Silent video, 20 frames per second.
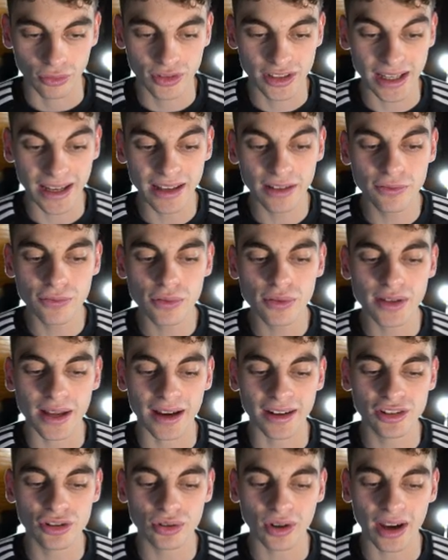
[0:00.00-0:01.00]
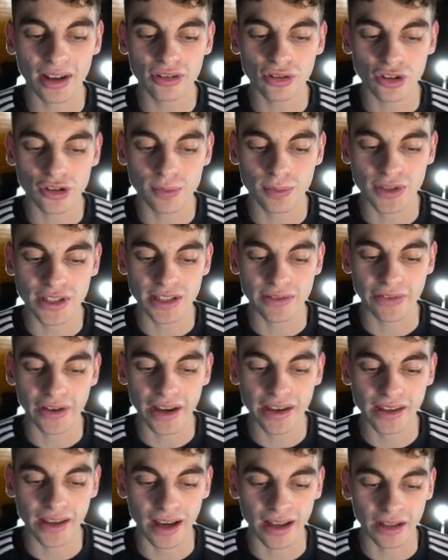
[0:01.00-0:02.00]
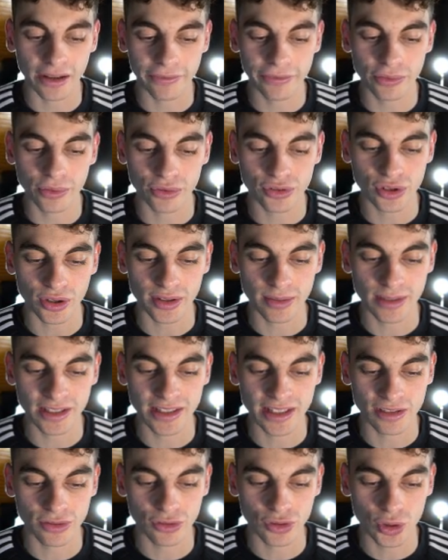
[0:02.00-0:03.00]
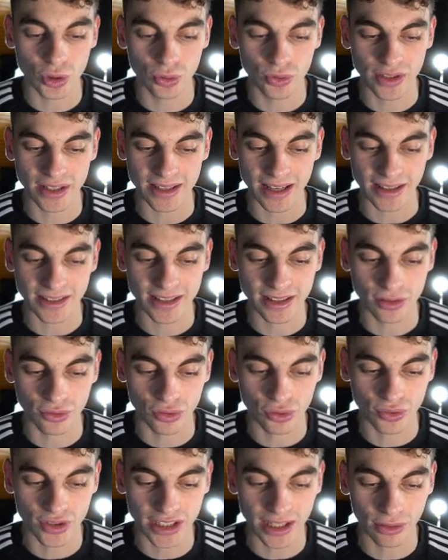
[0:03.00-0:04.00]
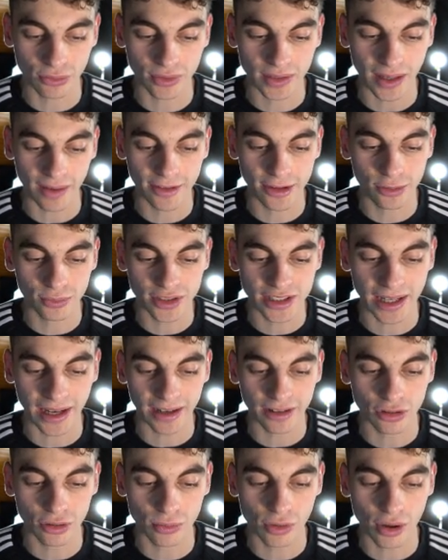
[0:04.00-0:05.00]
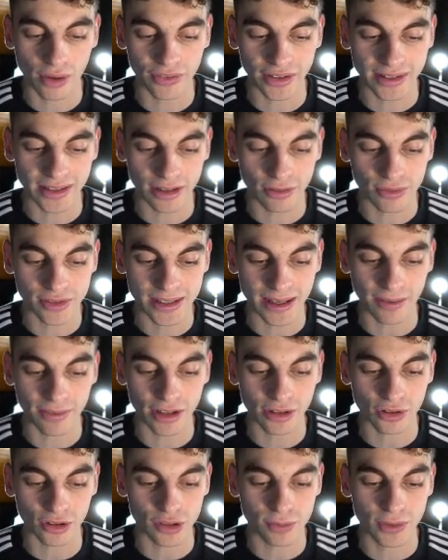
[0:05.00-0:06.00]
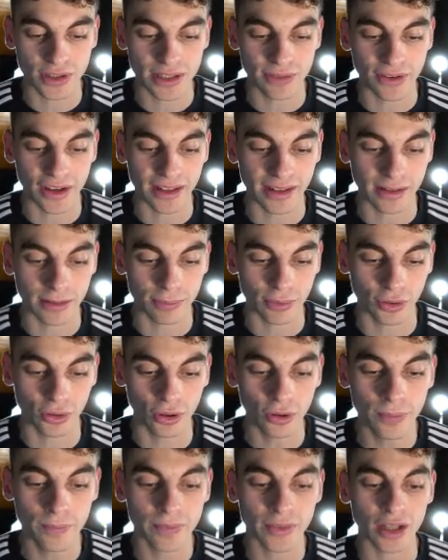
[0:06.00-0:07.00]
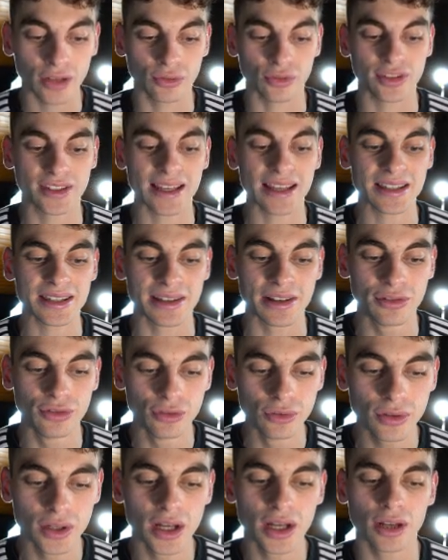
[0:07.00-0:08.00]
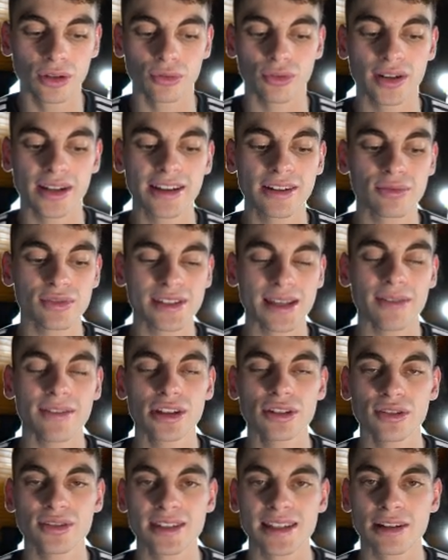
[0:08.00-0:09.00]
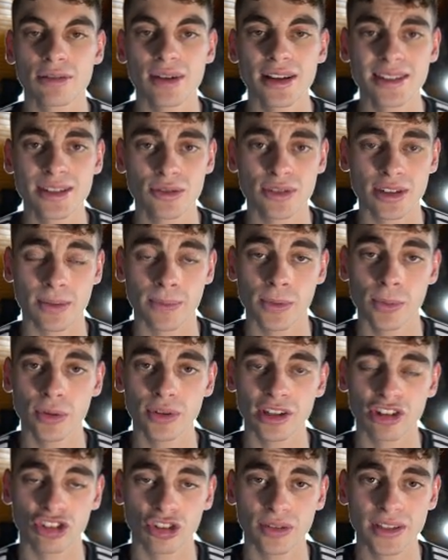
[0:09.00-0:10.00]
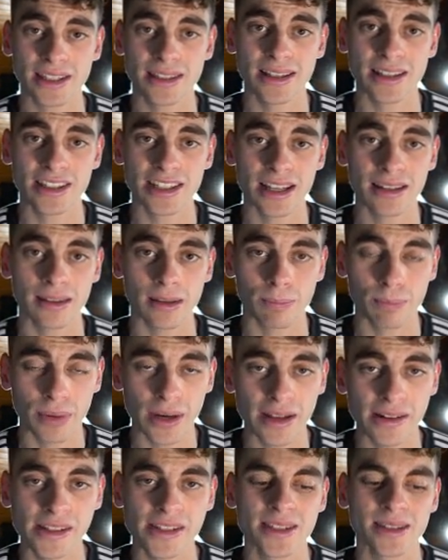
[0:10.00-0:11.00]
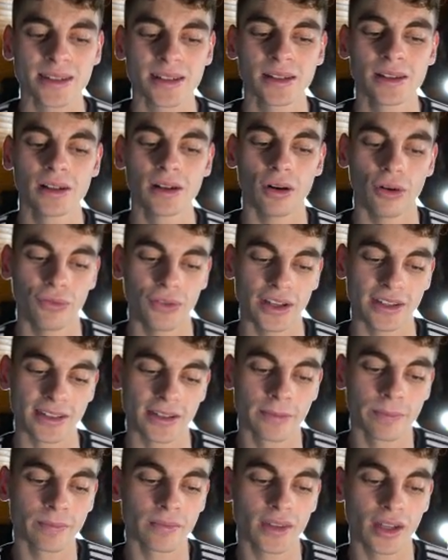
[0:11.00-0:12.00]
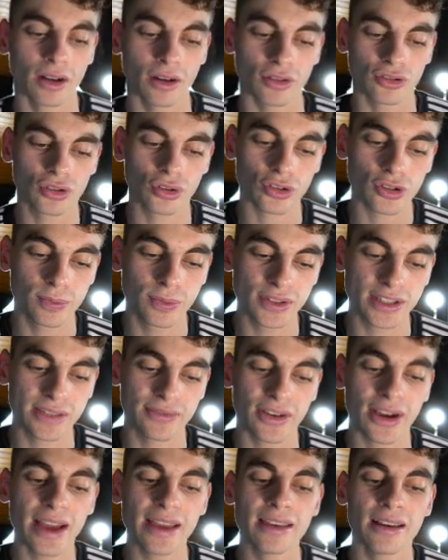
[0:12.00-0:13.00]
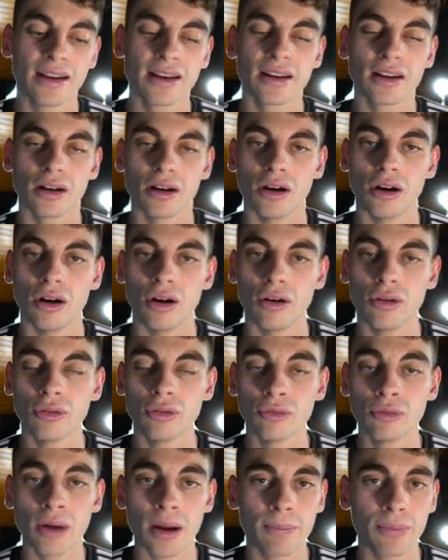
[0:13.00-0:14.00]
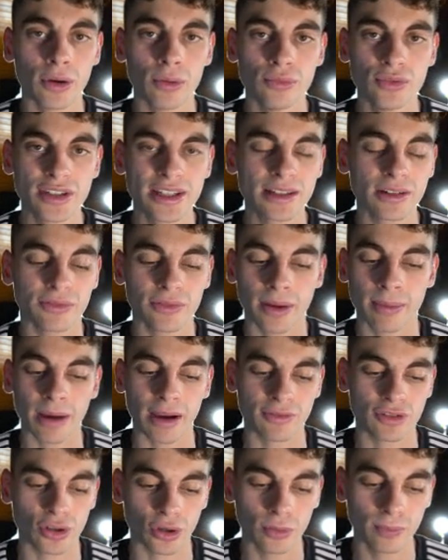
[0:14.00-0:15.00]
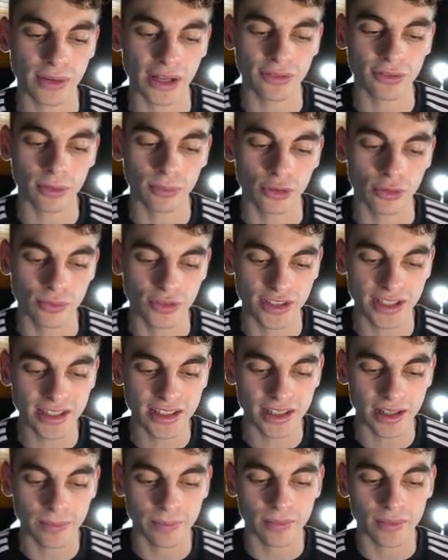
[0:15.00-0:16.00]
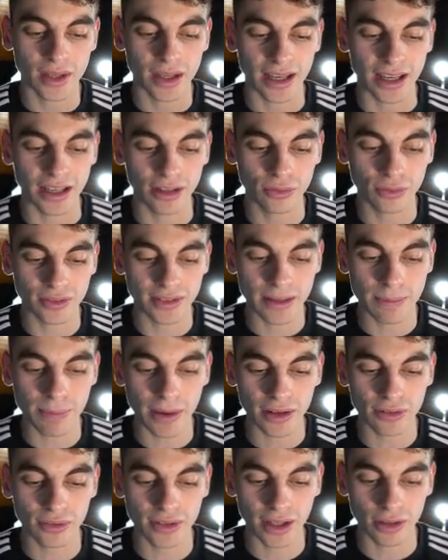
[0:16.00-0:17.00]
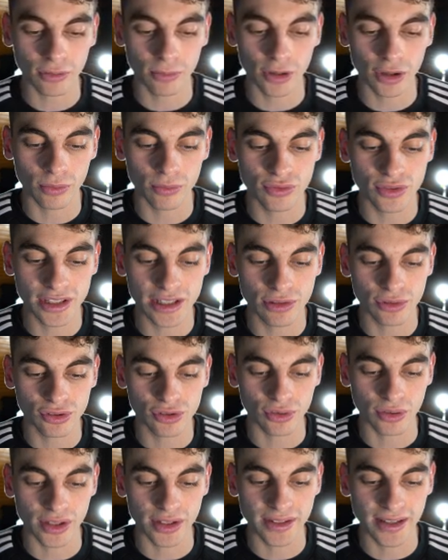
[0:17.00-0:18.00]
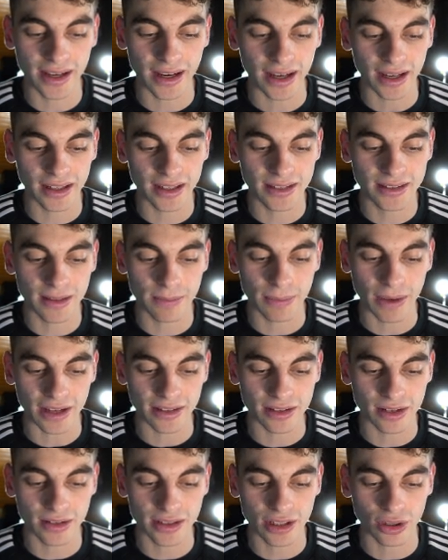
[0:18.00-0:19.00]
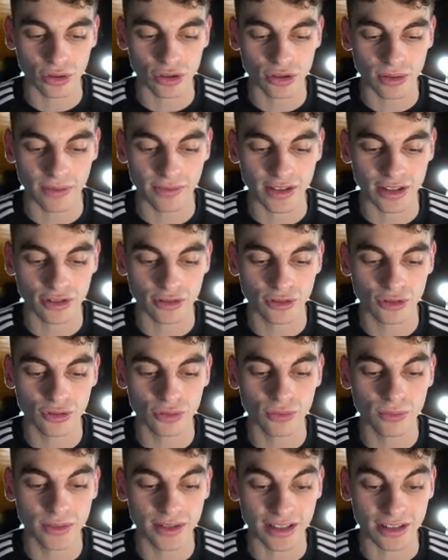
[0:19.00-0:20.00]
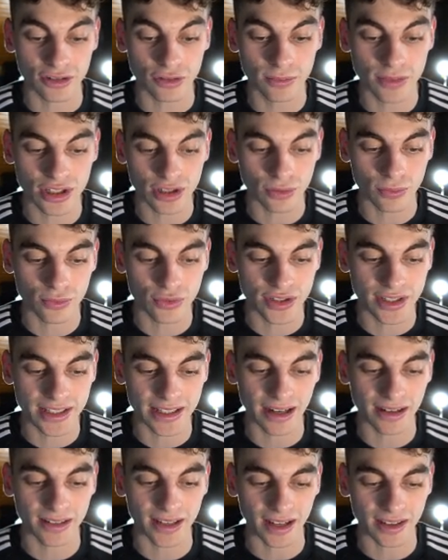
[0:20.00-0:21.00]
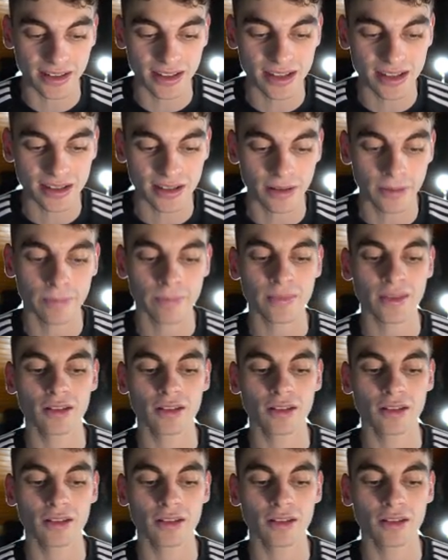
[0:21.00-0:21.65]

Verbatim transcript: Donc êtes-vous un curateur Spotify, un influenceur des médias sociaux ou des artistes de soutien Nous travaillons directement avec des conservateurs Spotify indépendants. Donc ça c'est nous. Donc les conservateurs c'est quoi C'est tout simplement des gens qui détiennent des playlists en fait euh, sur Spotify euh, ou Apple Music, enfin bref sur une plateforme de musique. Et donc des partenaires de blogs musicaux solidaires et des personnes qui reçoivent des soumissions musicales d'artistes.